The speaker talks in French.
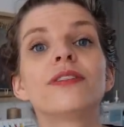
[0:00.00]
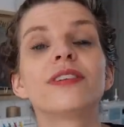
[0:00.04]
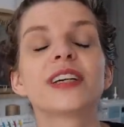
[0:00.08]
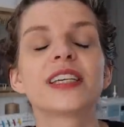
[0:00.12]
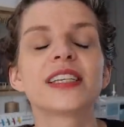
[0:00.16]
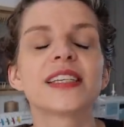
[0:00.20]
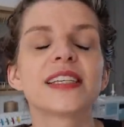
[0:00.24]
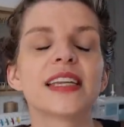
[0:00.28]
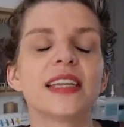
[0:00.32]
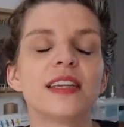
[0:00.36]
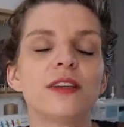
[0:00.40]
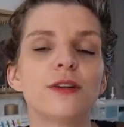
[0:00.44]

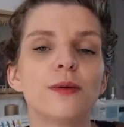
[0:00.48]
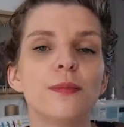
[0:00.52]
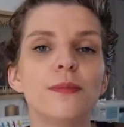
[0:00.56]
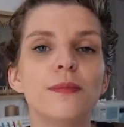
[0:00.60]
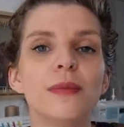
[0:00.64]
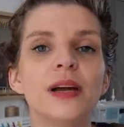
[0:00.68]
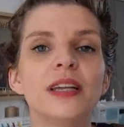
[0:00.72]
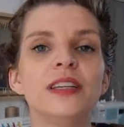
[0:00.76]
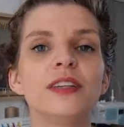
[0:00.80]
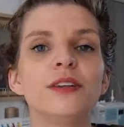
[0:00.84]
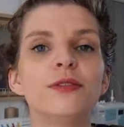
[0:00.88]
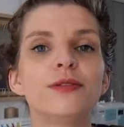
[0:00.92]
avec cette
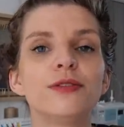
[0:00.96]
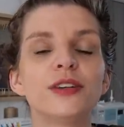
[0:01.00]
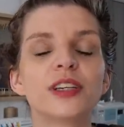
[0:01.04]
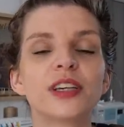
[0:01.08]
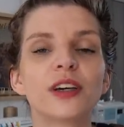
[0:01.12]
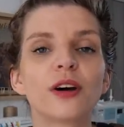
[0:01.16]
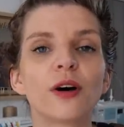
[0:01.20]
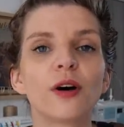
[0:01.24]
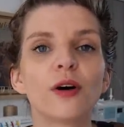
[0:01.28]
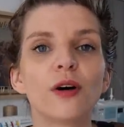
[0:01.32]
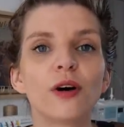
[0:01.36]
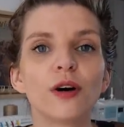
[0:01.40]

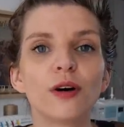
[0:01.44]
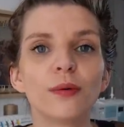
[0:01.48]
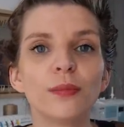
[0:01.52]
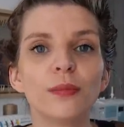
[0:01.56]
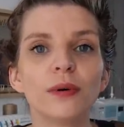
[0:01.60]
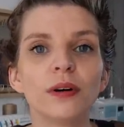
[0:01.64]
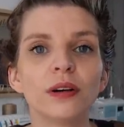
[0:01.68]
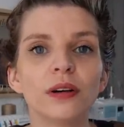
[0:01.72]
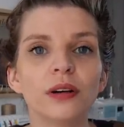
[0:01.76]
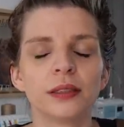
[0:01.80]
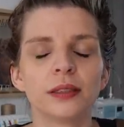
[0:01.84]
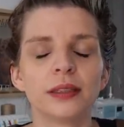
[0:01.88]
magnifique
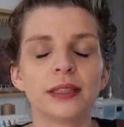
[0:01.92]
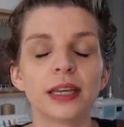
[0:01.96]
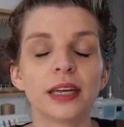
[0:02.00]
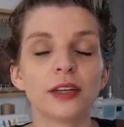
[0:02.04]
robe